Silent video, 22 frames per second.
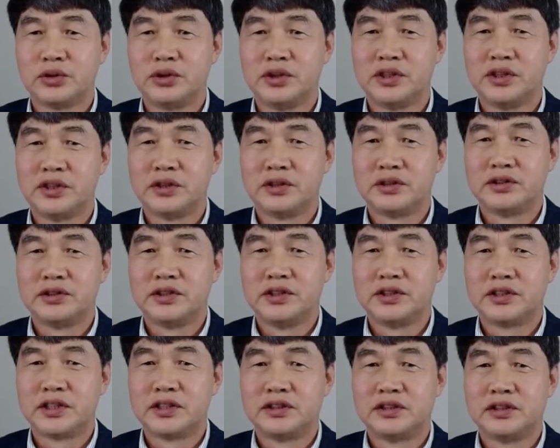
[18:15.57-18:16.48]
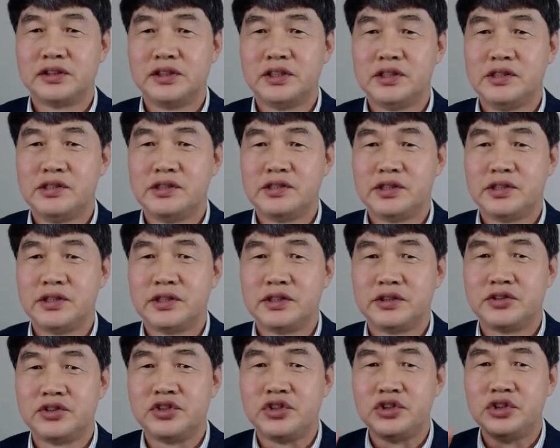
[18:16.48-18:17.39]
예, 제자들이
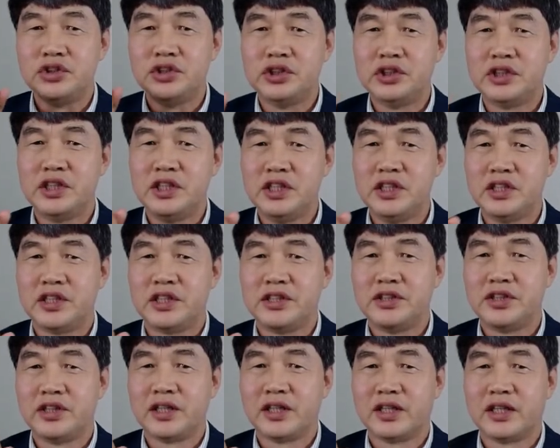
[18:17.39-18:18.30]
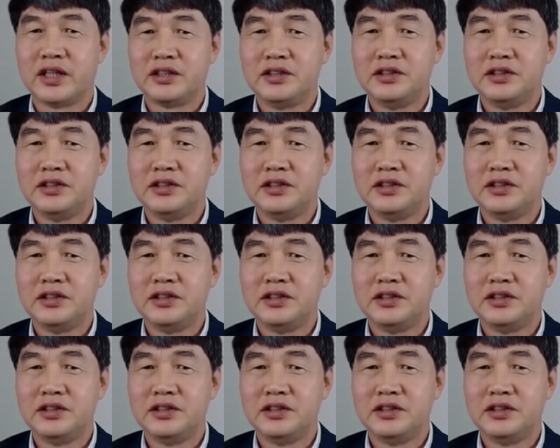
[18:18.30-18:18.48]
이제 증이 된다.